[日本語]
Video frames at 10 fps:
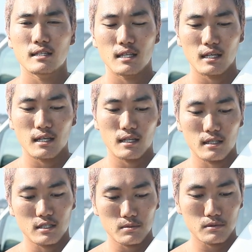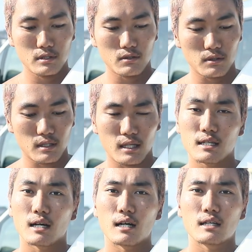で自分にとって
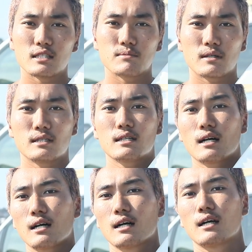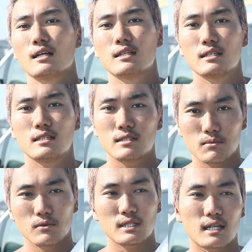何が一番いいか
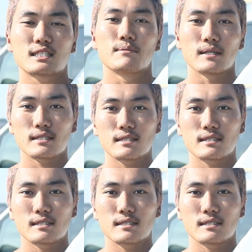いつも探してま